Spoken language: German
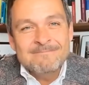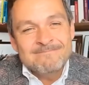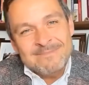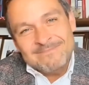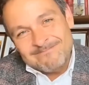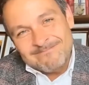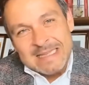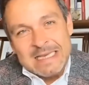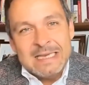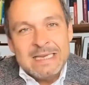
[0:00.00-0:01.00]
Hm.
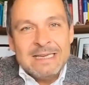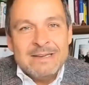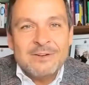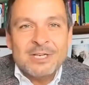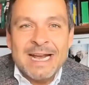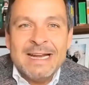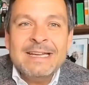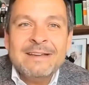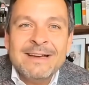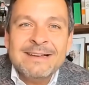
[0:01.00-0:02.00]

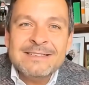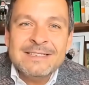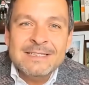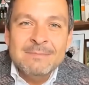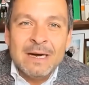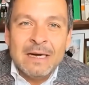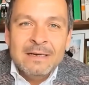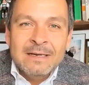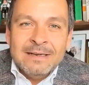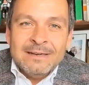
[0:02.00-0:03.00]
Wahrscheinlich war sie es immer,
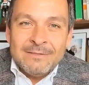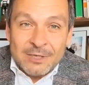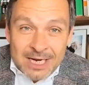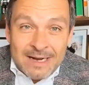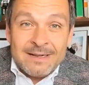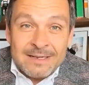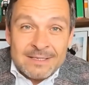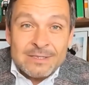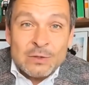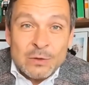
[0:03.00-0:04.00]
Wahrscheinlich
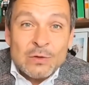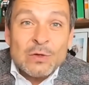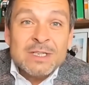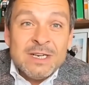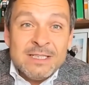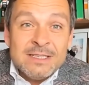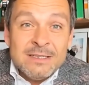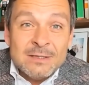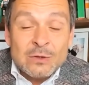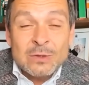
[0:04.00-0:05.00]
ist sie so
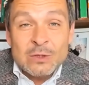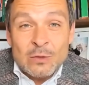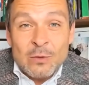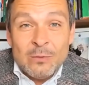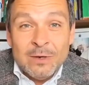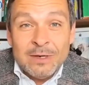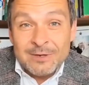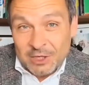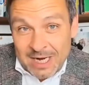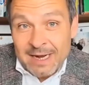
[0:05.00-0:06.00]
sozialisiert, so erzogen worden.
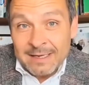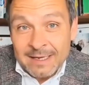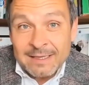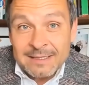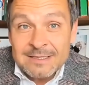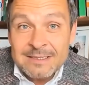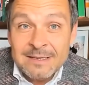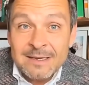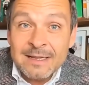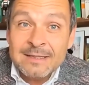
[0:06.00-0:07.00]
Wahrscheinlich hatte sie
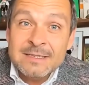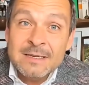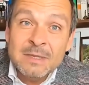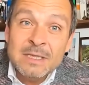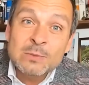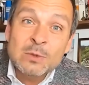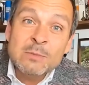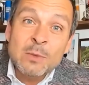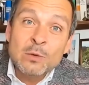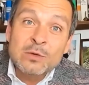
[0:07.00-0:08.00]
den Antisemitismus
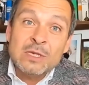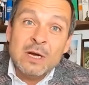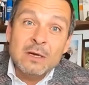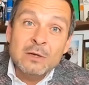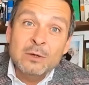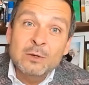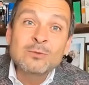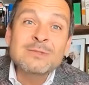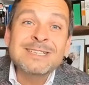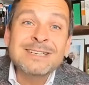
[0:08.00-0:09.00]
im Rucksack.
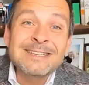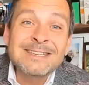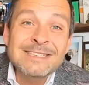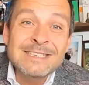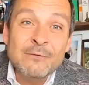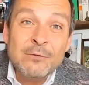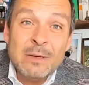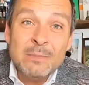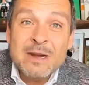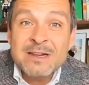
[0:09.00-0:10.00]
Nun skandiert sie
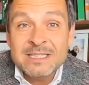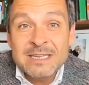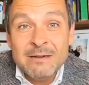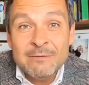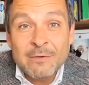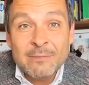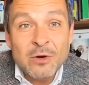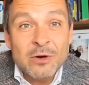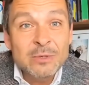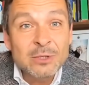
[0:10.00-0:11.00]
Free Palestine from
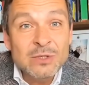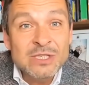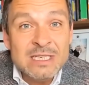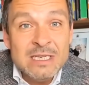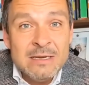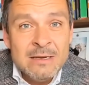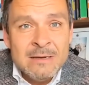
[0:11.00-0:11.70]
the river to the sea